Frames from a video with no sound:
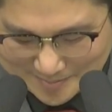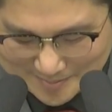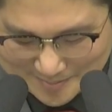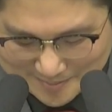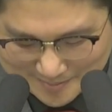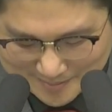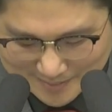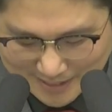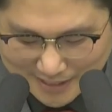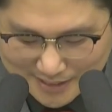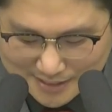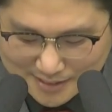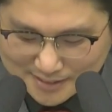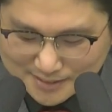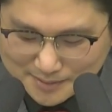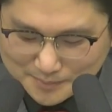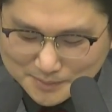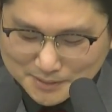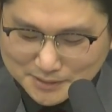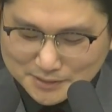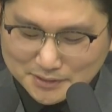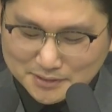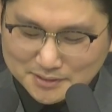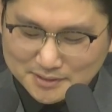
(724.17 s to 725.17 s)

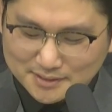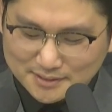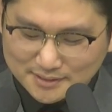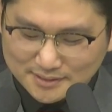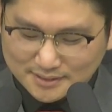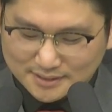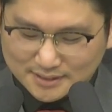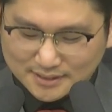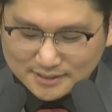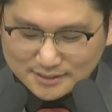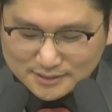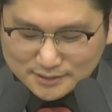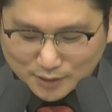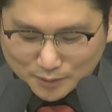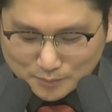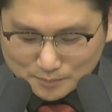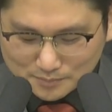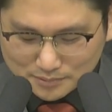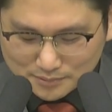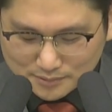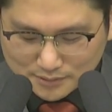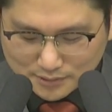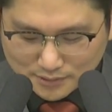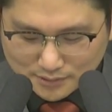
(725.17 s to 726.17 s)
하나님께서는 그
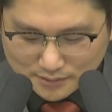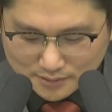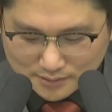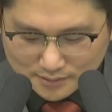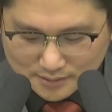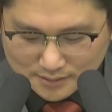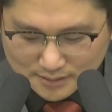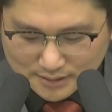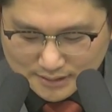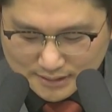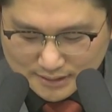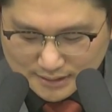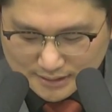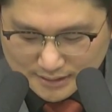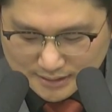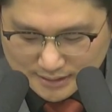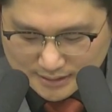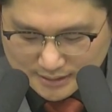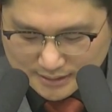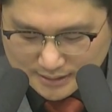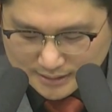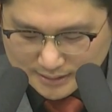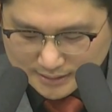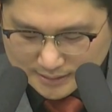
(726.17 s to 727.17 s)
전부터
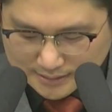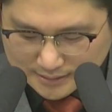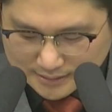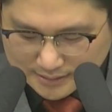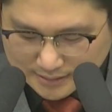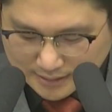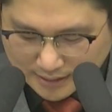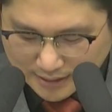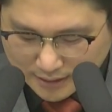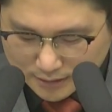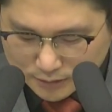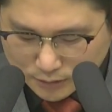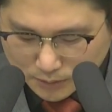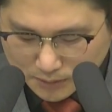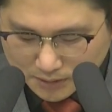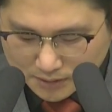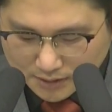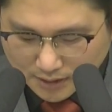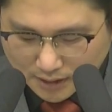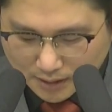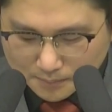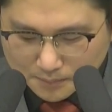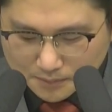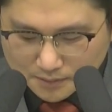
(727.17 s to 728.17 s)

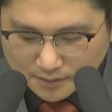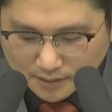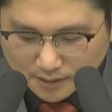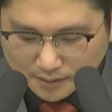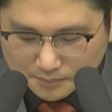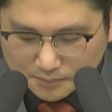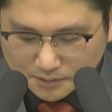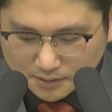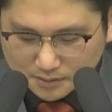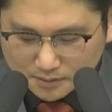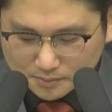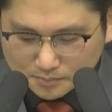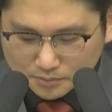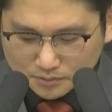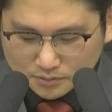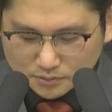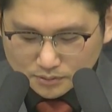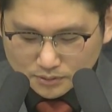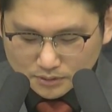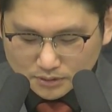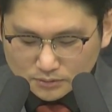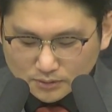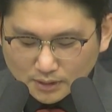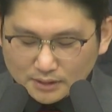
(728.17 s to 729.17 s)
계속해서 아브라함을 부르고
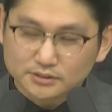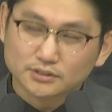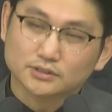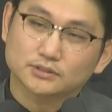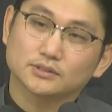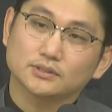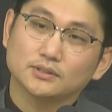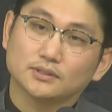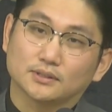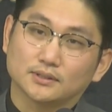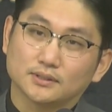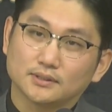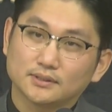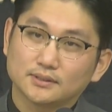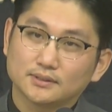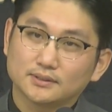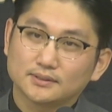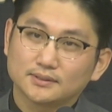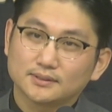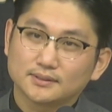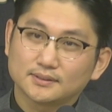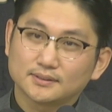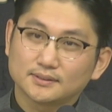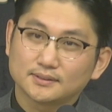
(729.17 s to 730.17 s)
인도하셨죠.
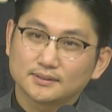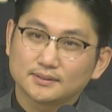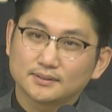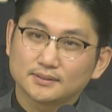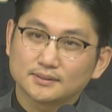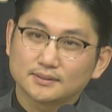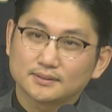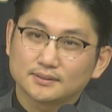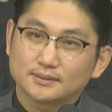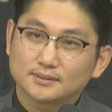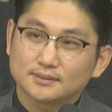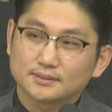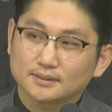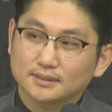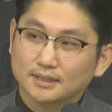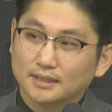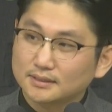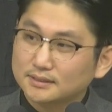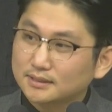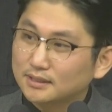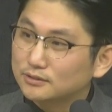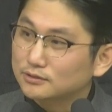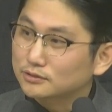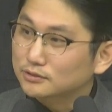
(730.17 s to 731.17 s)

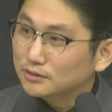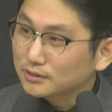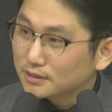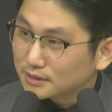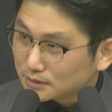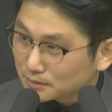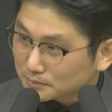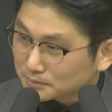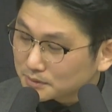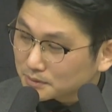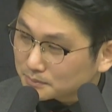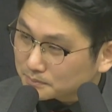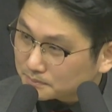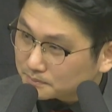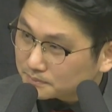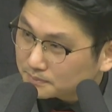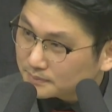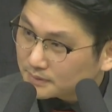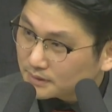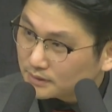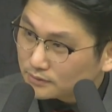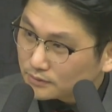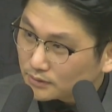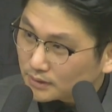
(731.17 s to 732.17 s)
갈대 우르에서부터
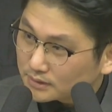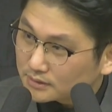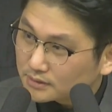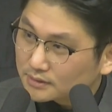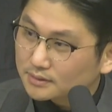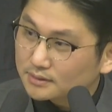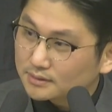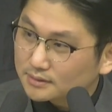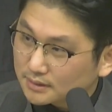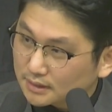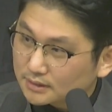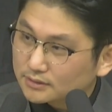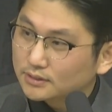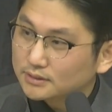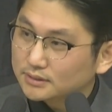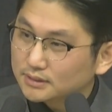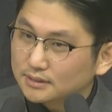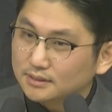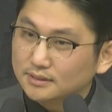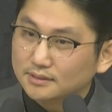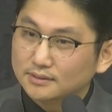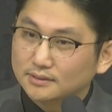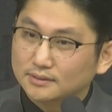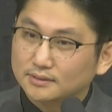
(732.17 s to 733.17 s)
르 인도하셔
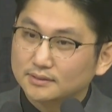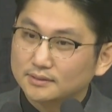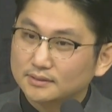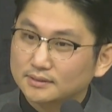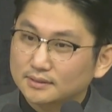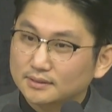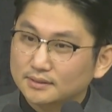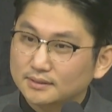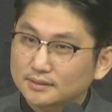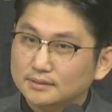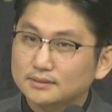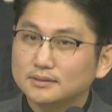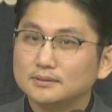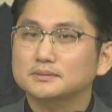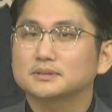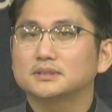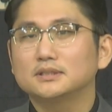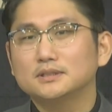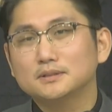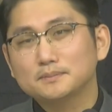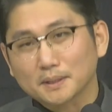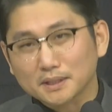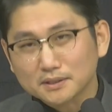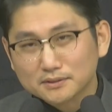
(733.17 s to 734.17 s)
내셨잖아요. 그럼
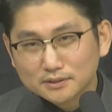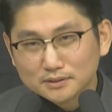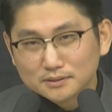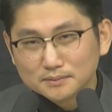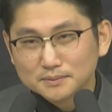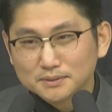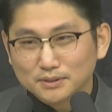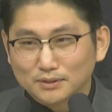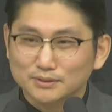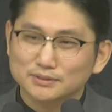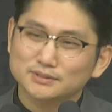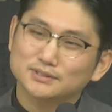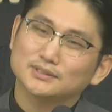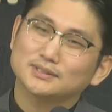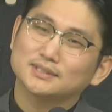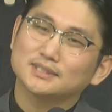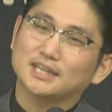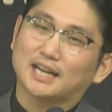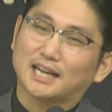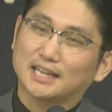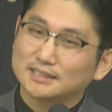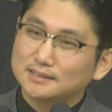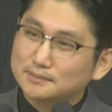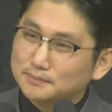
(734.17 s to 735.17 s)
그 발걸음은 영적이
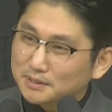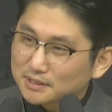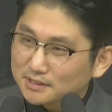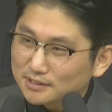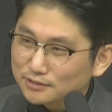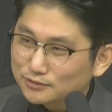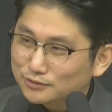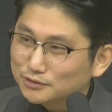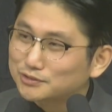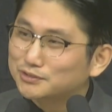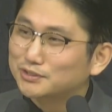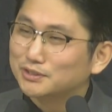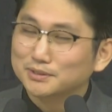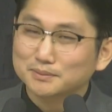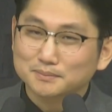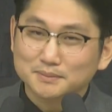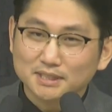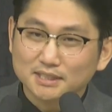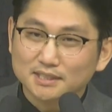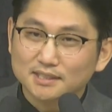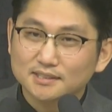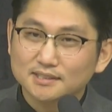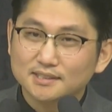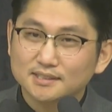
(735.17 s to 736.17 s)
아닙니까? 육적입니까?